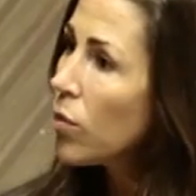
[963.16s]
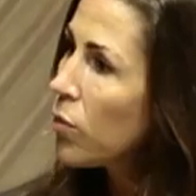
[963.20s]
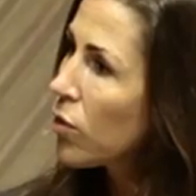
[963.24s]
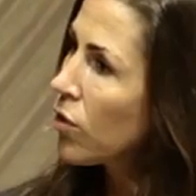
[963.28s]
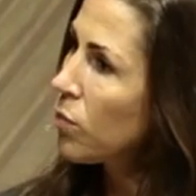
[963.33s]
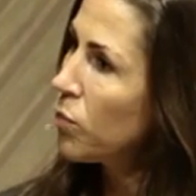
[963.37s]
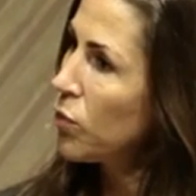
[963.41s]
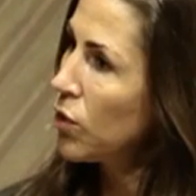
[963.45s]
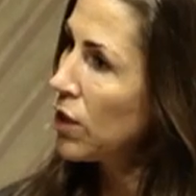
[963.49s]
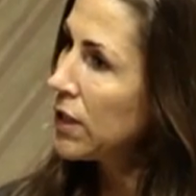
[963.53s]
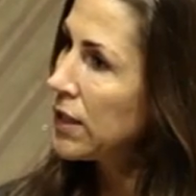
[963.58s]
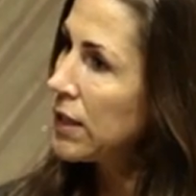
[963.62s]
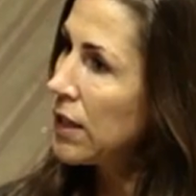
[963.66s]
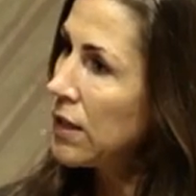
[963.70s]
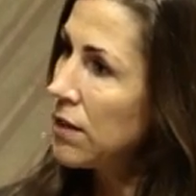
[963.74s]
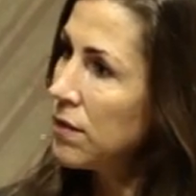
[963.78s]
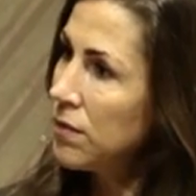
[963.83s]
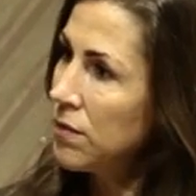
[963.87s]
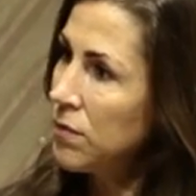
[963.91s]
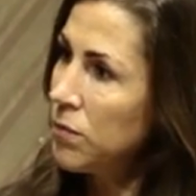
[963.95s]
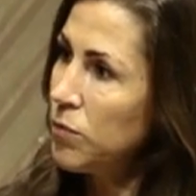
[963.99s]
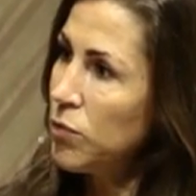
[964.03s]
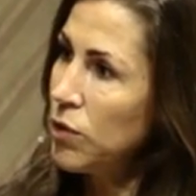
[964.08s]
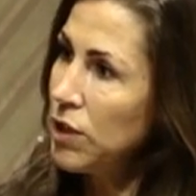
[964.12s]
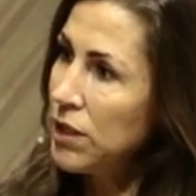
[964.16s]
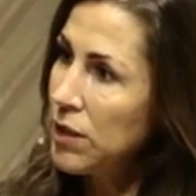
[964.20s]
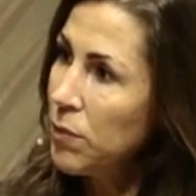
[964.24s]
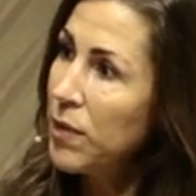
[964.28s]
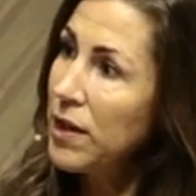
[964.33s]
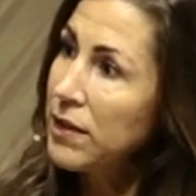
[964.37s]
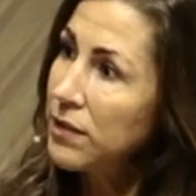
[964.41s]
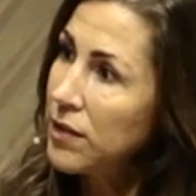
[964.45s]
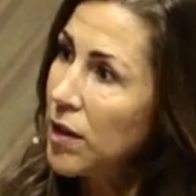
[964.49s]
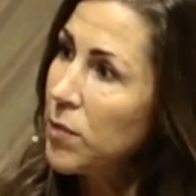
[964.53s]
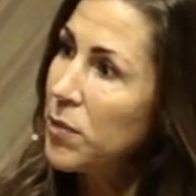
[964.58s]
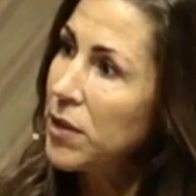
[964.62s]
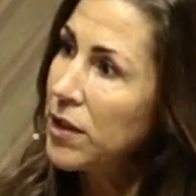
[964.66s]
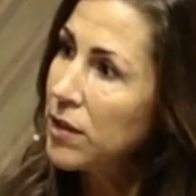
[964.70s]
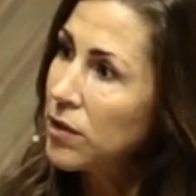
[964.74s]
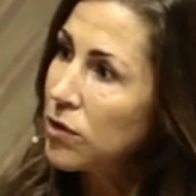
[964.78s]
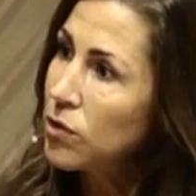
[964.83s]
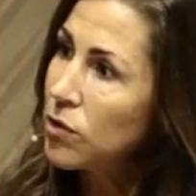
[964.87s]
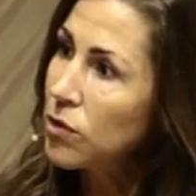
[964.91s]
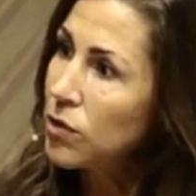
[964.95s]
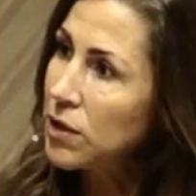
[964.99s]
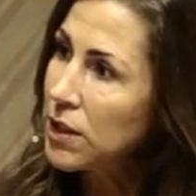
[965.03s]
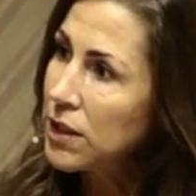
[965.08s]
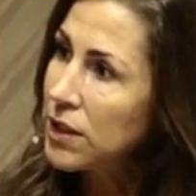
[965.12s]
por, por, esa, por ese
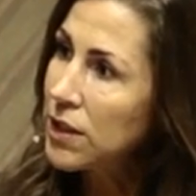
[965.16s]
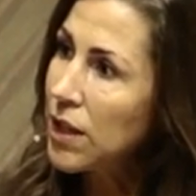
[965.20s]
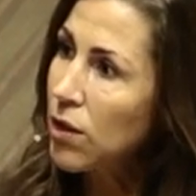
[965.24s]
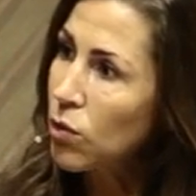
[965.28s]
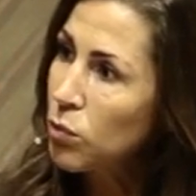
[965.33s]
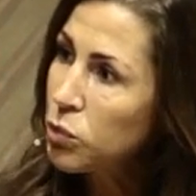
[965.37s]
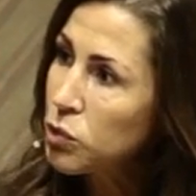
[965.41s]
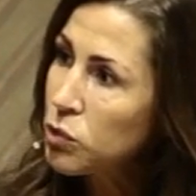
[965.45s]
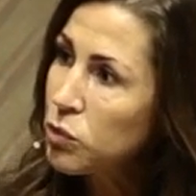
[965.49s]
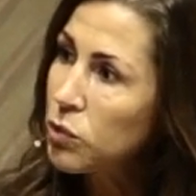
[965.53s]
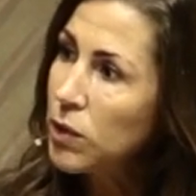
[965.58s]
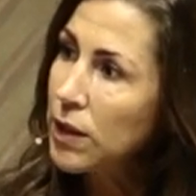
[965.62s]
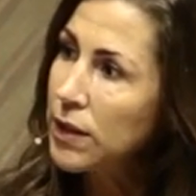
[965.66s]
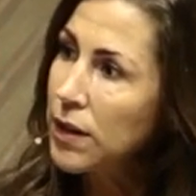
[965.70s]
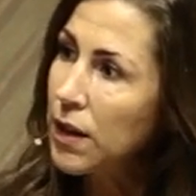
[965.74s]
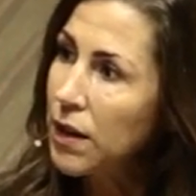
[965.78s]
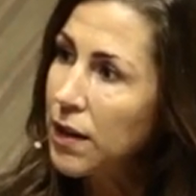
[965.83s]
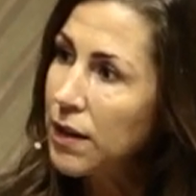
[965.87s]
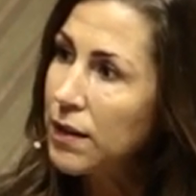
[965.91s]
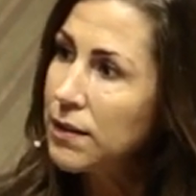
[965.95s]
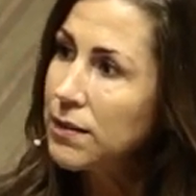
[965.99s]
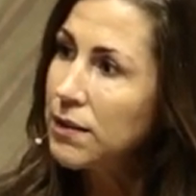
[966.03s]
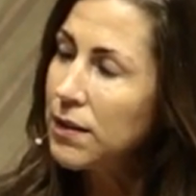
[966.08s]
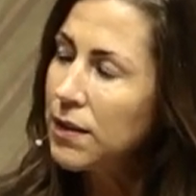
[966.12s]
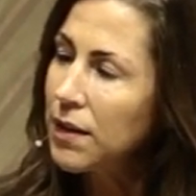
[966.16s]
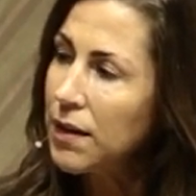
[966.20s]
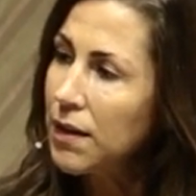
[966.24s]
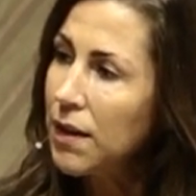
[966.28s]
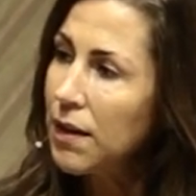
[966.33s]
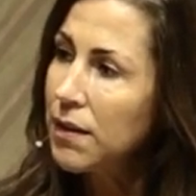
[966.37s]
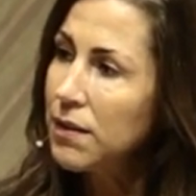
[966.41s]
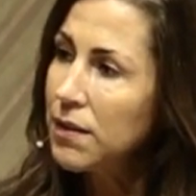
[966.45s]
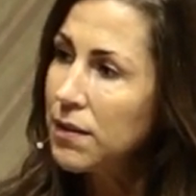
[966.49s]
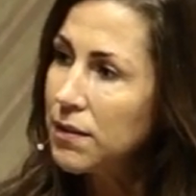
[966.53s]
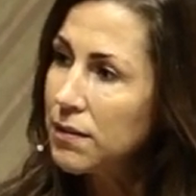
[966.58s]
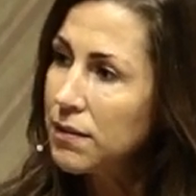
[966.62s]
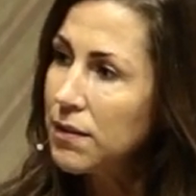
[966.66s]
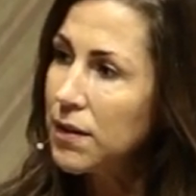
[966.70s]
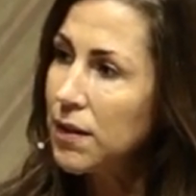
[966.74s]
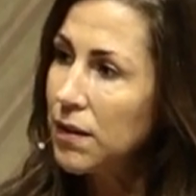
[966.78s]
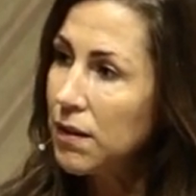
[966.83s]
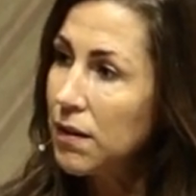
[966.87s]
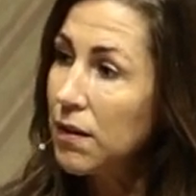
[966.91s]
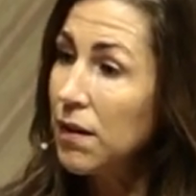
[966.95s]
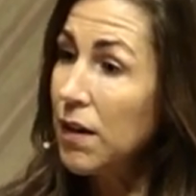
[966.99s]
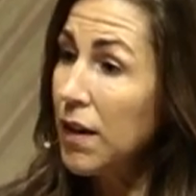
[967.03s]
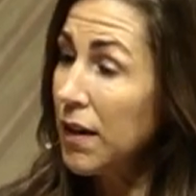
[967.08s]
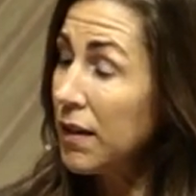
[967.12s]
planteamiento y esa ruptura tan grande que hay
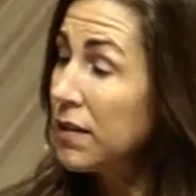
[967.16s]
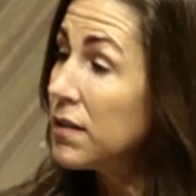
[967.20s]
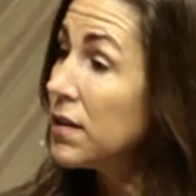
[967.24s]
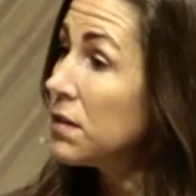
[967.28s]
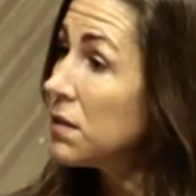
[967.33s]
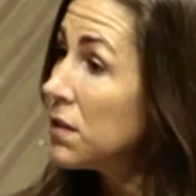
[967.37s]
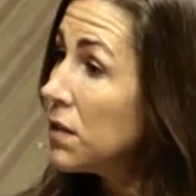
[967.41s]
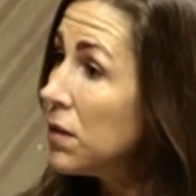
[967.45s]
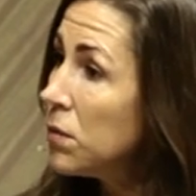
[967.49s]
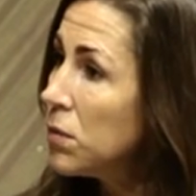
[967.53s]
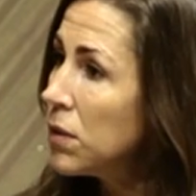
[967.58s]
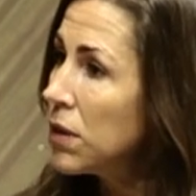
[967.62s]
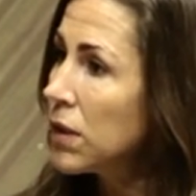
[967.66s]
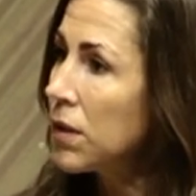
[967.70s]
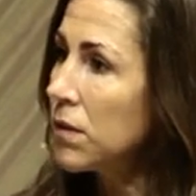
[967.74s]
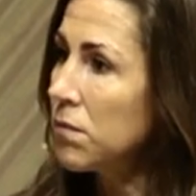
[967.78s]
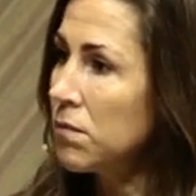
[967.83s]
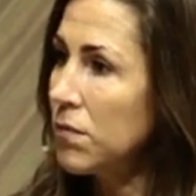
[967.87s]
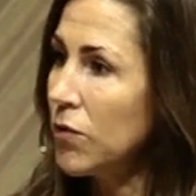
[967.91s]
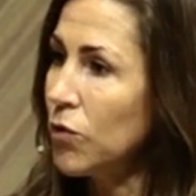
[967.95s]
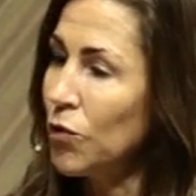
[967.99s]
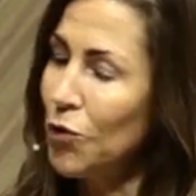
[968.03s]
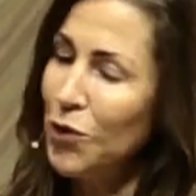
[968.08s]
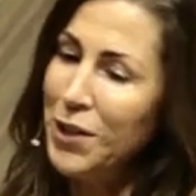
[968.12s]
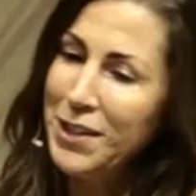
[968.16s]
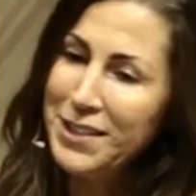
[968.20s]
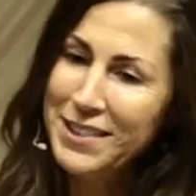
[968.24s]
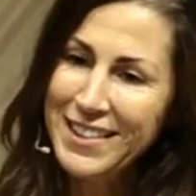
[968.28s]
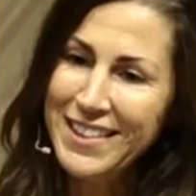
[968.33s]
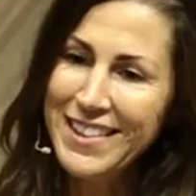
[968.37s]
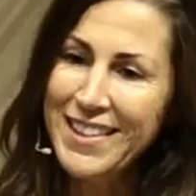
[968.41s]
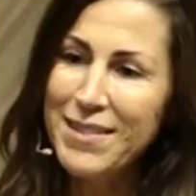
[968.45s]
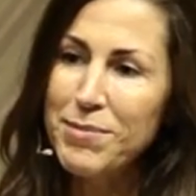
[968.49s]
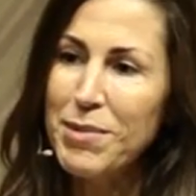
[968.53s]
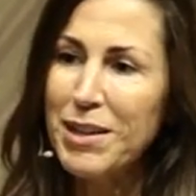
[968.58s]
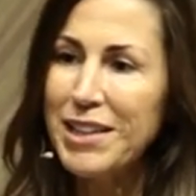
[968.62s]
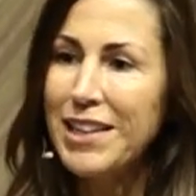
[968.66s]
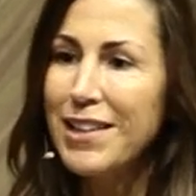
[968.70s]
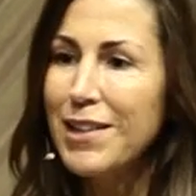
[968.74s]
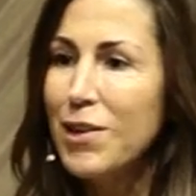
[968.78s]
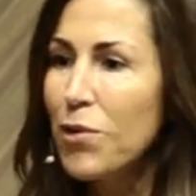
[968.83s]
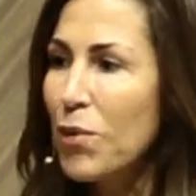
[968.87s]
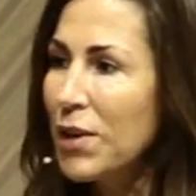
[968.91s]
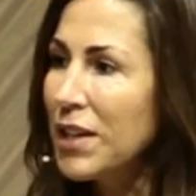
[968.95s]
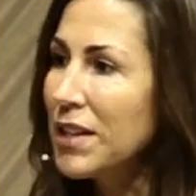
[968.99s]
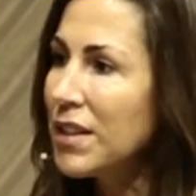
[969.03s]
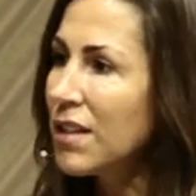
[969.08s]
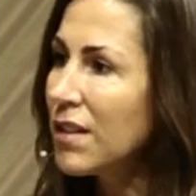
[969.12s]
entre la gente silver o gente a partir de
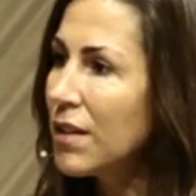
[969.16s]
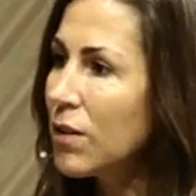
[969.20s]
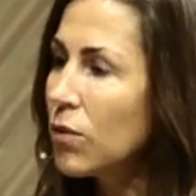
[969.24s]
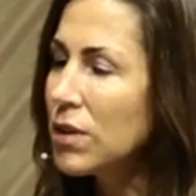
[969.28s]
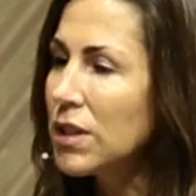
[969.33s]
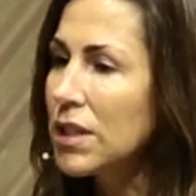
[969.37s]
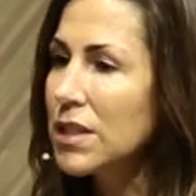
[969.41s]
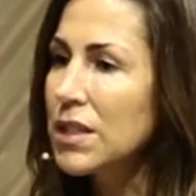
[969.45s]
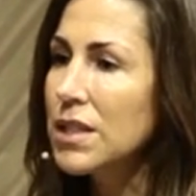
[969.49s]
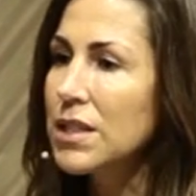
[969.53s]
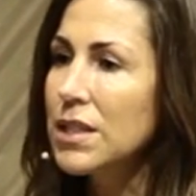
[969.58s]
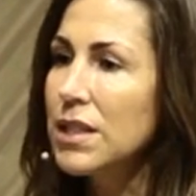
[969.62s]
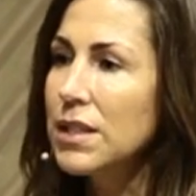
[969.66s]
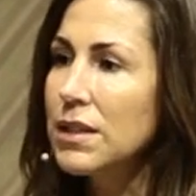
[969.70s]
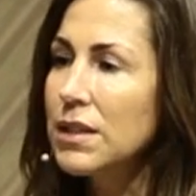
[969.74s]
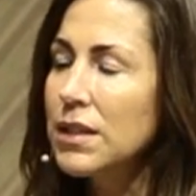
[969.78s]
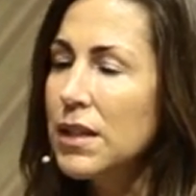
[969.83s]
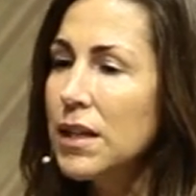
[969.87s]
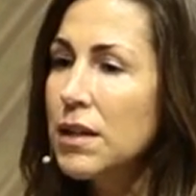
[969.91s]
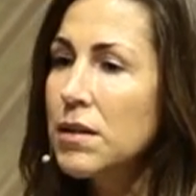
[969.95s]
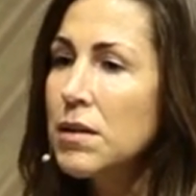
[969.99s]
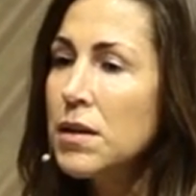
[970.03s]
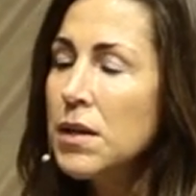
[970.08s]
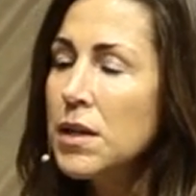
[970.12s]
40, 50, 60.